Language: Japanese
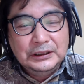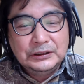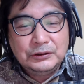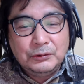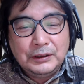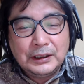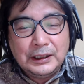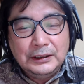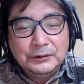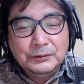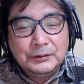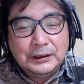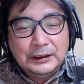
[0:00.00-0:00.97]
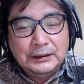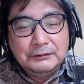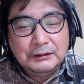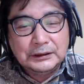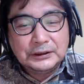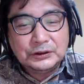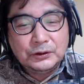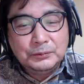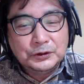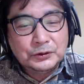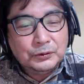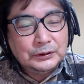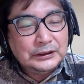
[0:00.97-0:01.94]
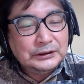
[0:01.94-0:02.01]
そんな感動から、私と
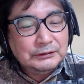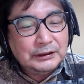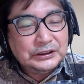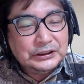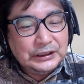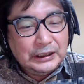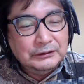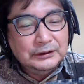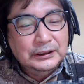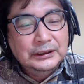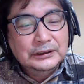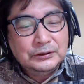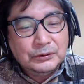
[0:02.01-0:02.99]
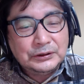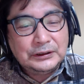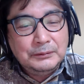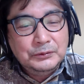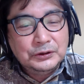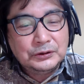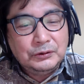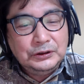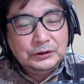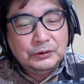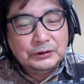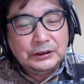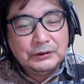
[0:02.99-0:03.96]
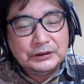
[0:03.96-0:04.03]
息子たちは違う。そして息子に
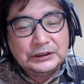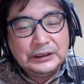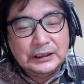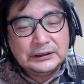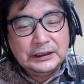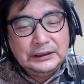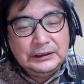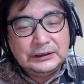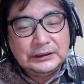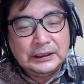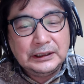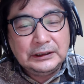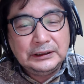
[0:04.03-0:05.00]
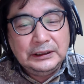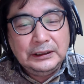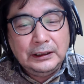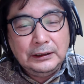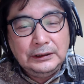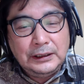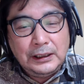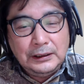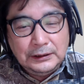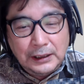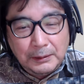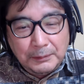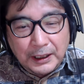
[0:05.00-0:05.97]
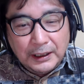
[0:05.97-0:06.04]
とっての幸せにつながってい
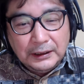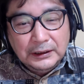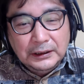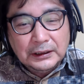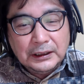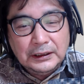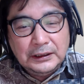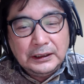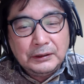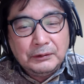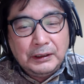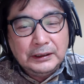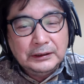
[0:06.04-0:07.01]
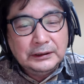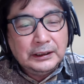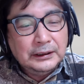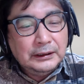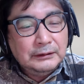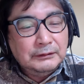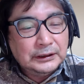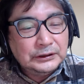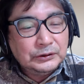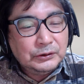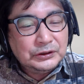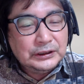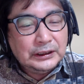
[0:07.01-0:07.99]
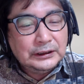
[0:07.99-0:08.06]
けば、彼らの判断が私
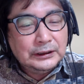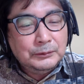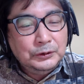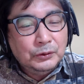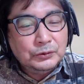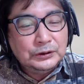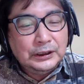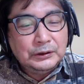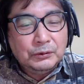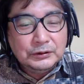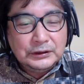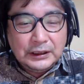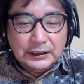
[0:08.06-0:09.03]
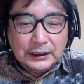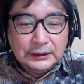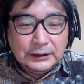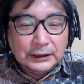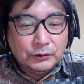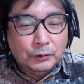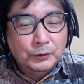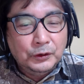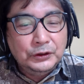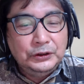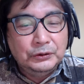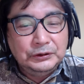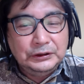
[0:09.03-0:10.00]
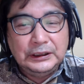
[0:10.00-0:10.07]
と違っても良くて当然なんだと思え
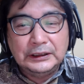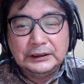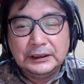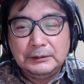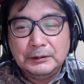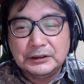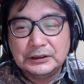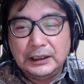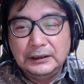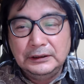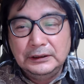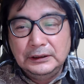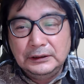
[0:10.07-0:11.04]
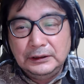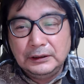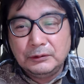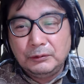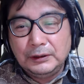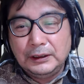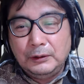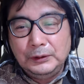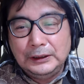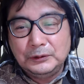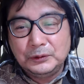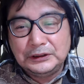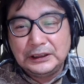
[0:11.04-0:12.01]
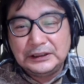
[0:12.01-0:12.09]
るようになってきました。ね、これが
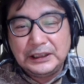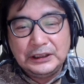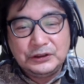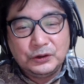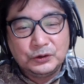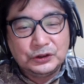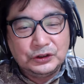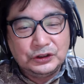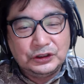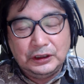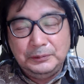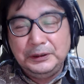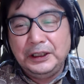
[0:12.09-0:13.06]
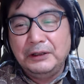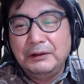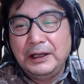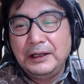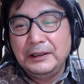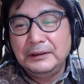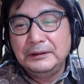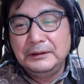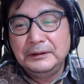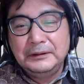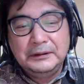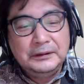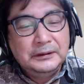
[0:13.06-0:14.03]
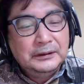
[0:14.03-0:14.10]
親として成長するって意味だよね。
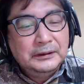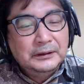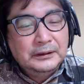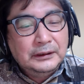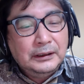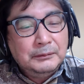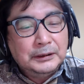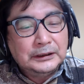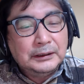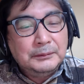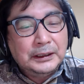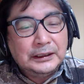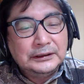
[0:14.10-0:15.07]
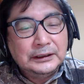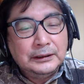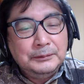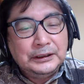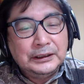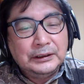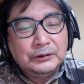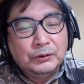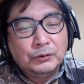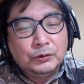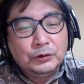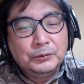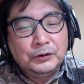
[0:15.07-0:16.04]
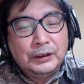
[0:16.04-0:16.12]
また、任せてみたけど、
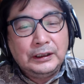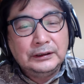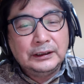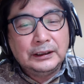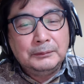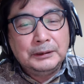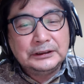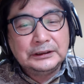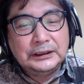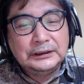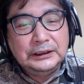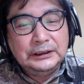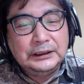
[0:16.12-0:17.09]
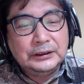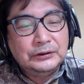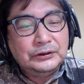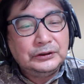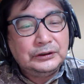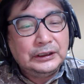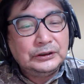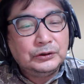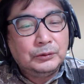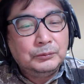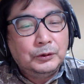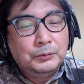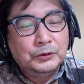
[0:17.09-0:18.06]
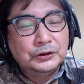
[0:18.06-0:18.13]
子供の判断が間違っていたという
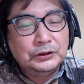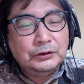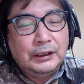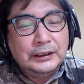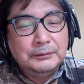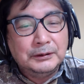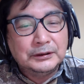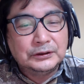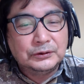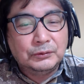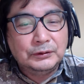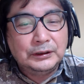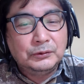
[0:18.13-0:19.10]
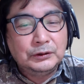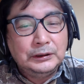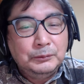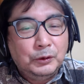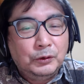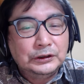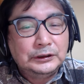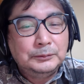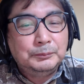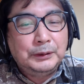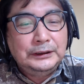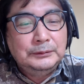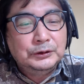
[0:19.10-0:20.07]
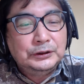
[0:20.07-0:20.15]
シチュエーションももちろんあります。そんな時も失
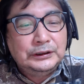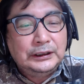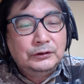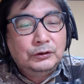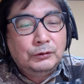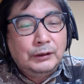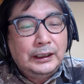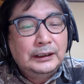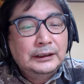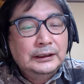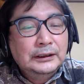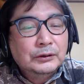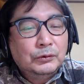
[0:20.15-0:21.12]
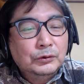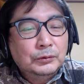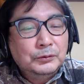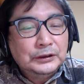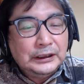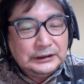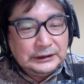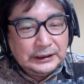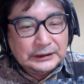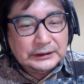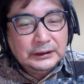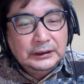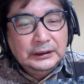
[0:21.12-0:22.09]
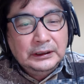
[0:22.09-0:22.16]
敗に向き合うのは子供たちで
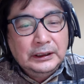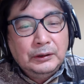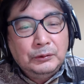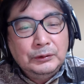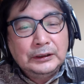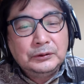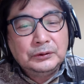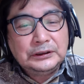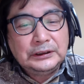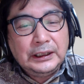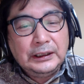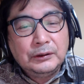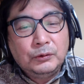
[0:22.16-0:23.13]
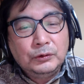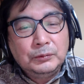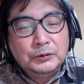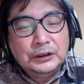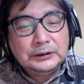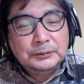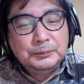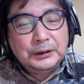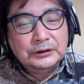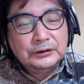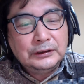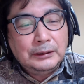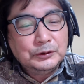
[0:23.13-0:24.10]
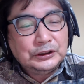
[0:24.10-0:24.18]
す。親として子供が失敗す
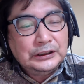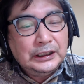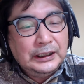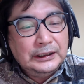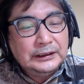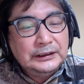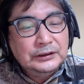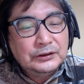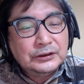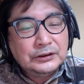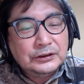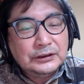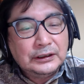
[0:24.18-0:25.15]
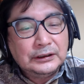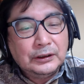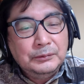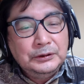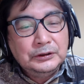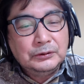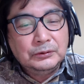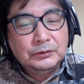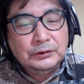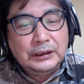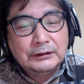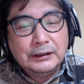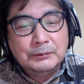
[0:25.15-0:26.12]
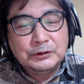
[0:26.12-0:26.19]
るかもしれない、傷つく姿を見ることに
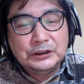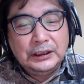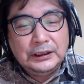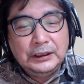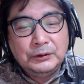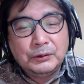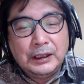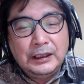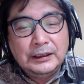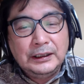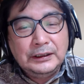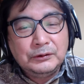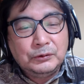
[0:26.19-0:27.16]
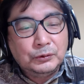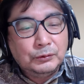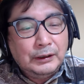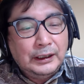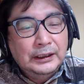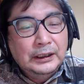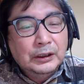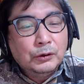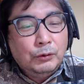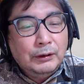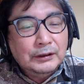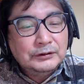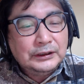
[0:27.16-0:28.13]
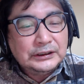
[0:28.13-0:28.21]
なるかもしれないと考えることは
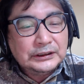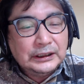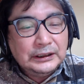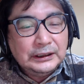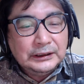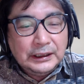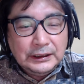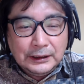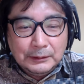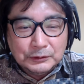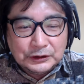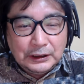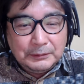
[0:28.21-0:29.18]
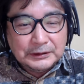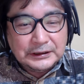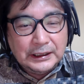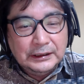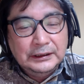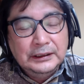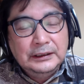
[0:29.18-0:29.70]
怖くて仕方がないかもしれません。